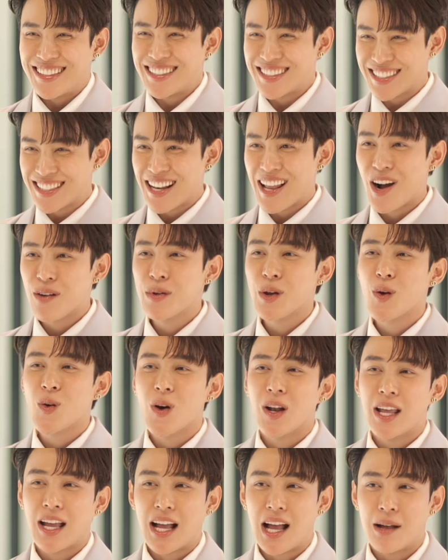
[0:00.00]
จริงๆ แล้วไม่กลั
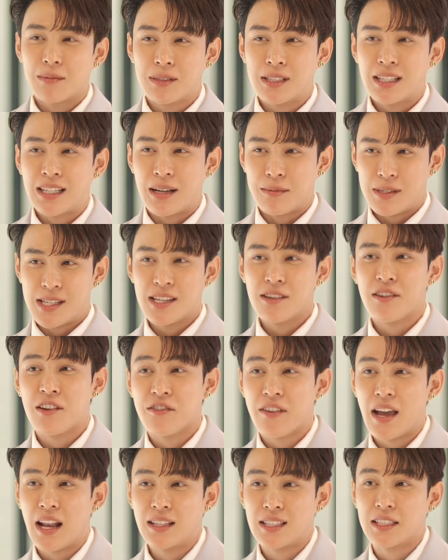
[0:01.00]
วเลยครับ กับที่
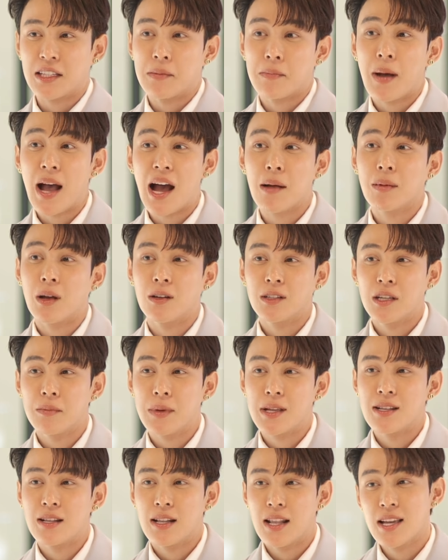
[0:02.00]
แฟน ๆ จะติดภาพเราที่
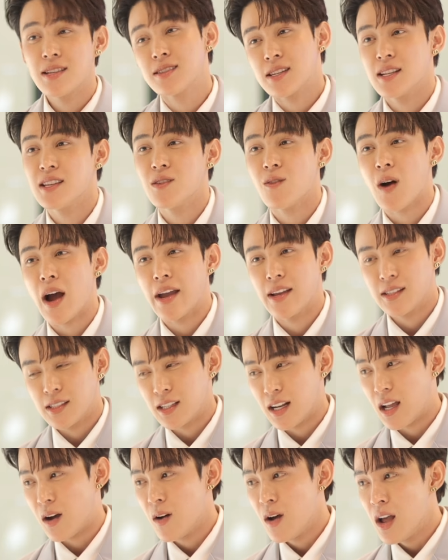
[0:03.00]
เป็นเล่นซีรีส์วายจริ
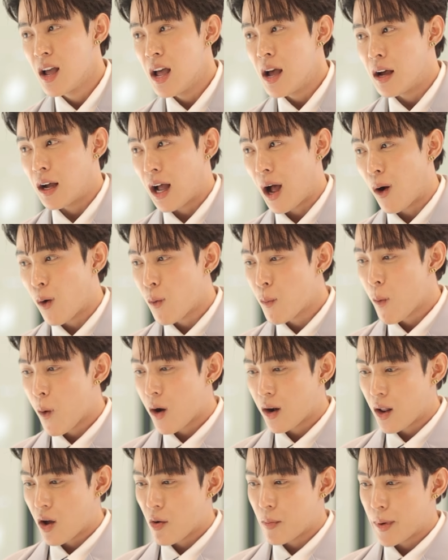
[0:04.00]
งๆแล้วเขามอง
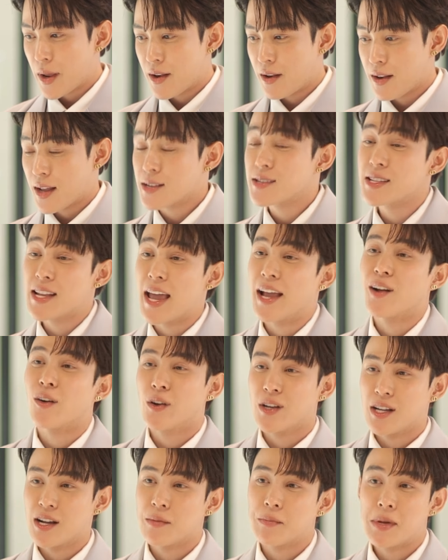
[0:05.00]
เราเป็นนักแสดงค
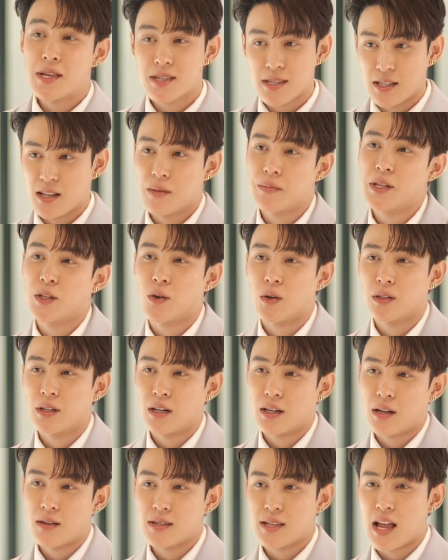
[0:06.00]
นหนึ่งเป็นศิลปินคนหนึ่
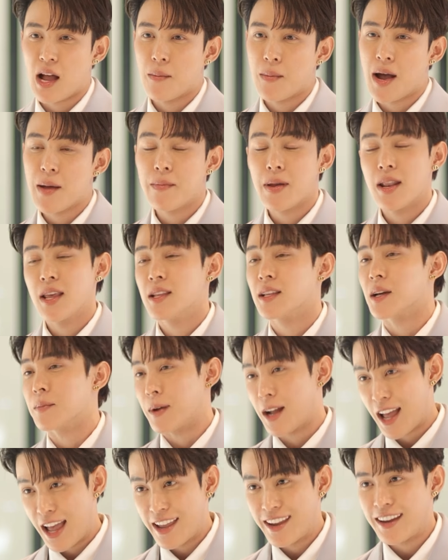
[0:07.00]
งเราสามารถไปเล่นกับ
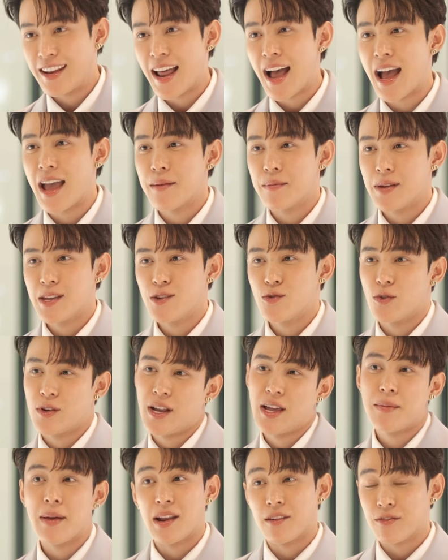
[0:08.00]
ใครก็ได้ ไปอยู่
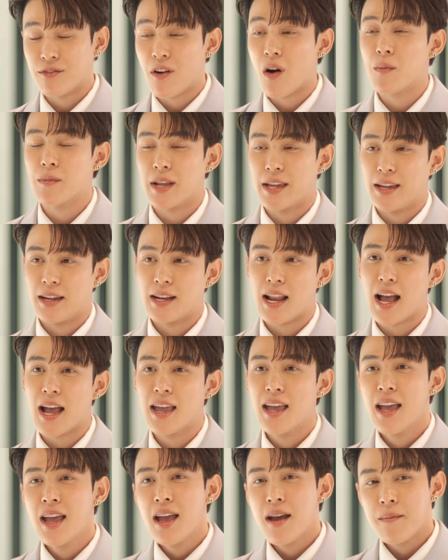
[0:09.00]
ในแพลตฟอร์มไหนก็ได้
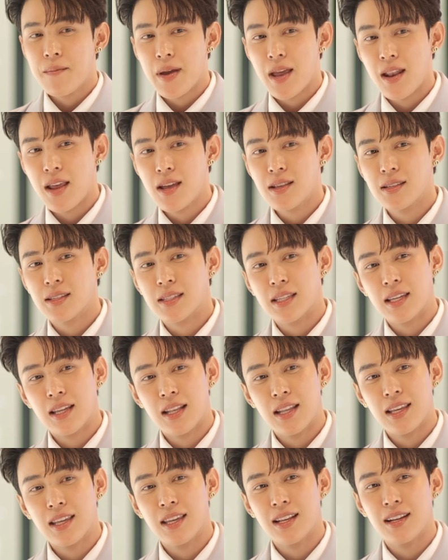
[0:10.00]
ไปเล่นซี
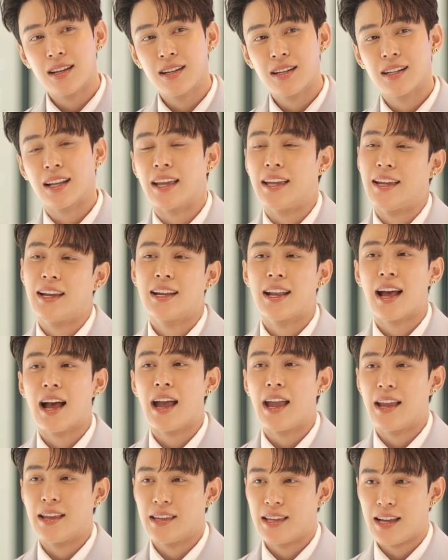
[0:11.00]
รีส์เรื่องไหนก็ได้
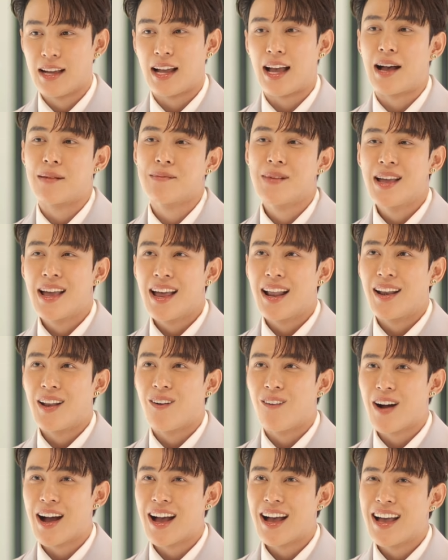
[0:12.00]
อย่างเงี้ยครับแต่
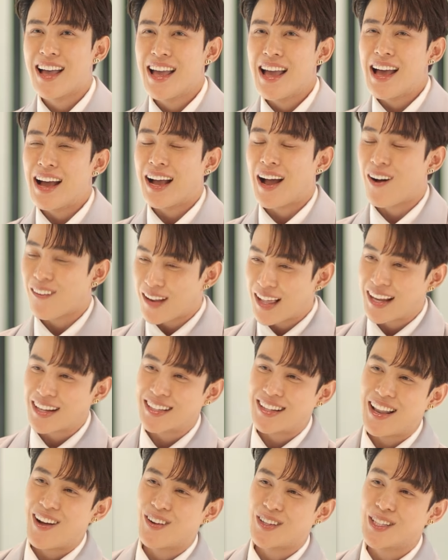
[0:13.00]
ว่าเขารัก
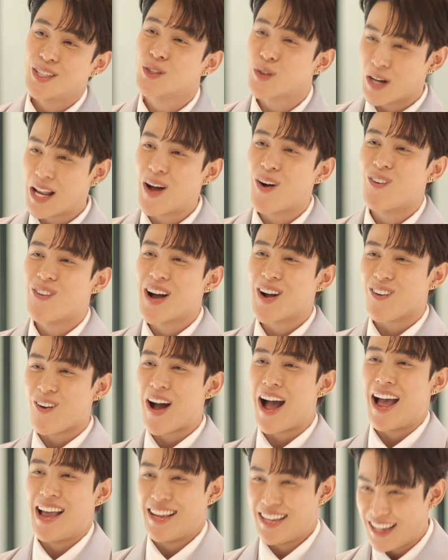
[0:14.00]
เราที่ตัวเรามากก
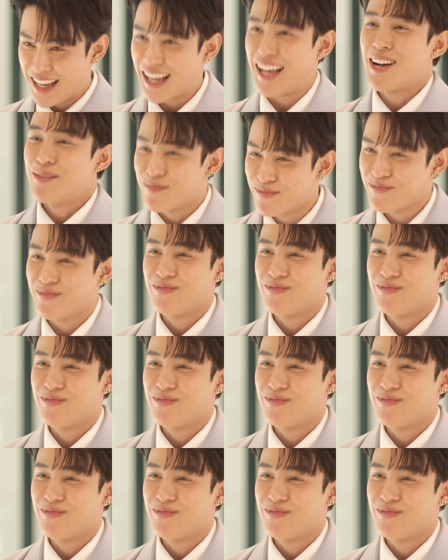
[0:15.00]
ว่าอย่างเงี้ยครับ